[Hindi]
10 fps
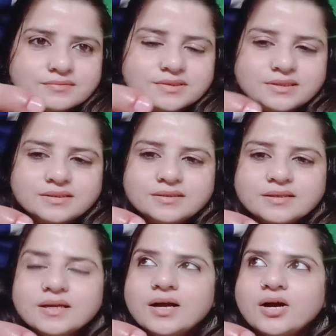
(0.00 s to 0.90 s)
ये
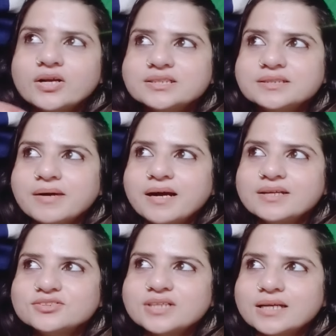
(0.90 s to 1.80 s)
और इसी
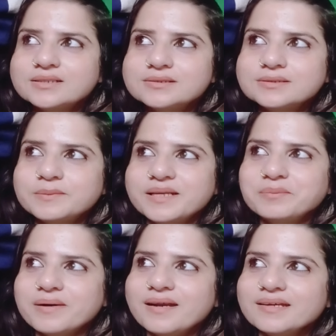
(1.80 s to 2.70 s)
बहाने उस्तानी जी से भी नहीं
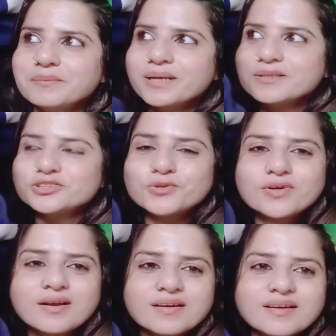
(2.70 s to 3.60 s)
पढ़ना कि मेरे
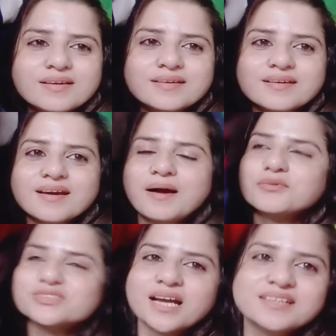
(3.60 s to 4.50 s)
चोट लग गई अब
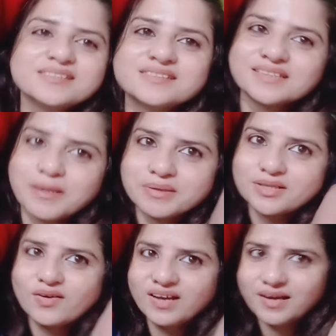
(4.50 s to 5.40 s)
उस्तानी जी से क्या
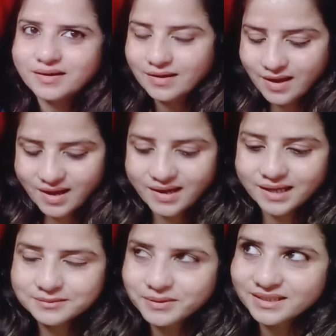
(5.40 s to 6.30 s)
बताओगे
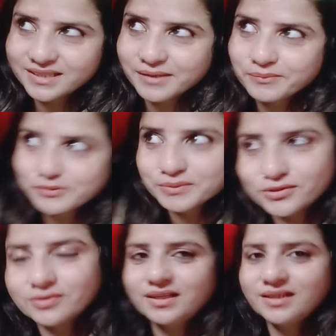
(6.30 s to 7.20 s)
हाथ में लगी ना मुंह में थोड़